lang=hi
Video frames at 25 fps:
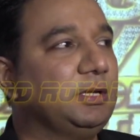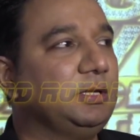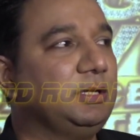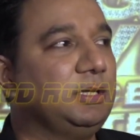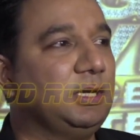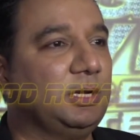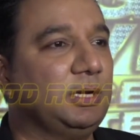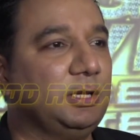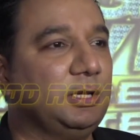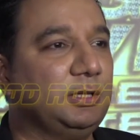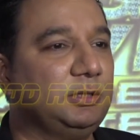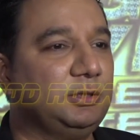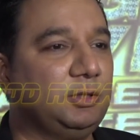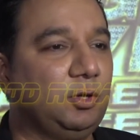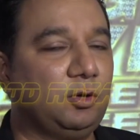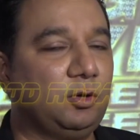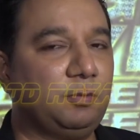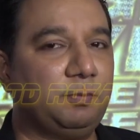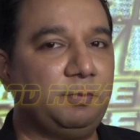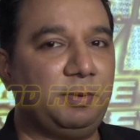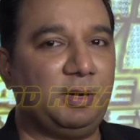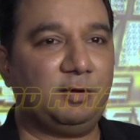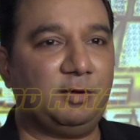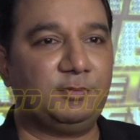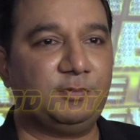ननंद और
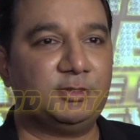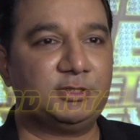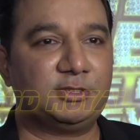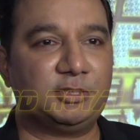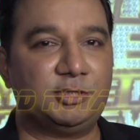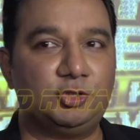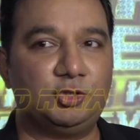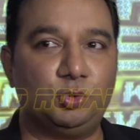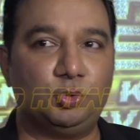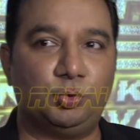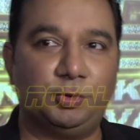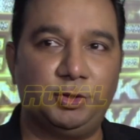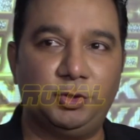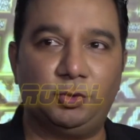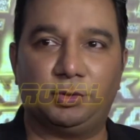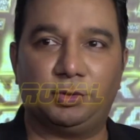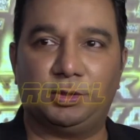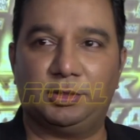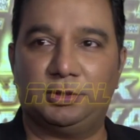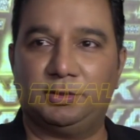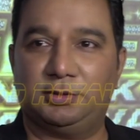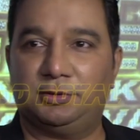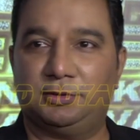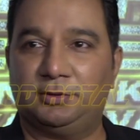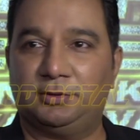भावच की जोड़ी होगी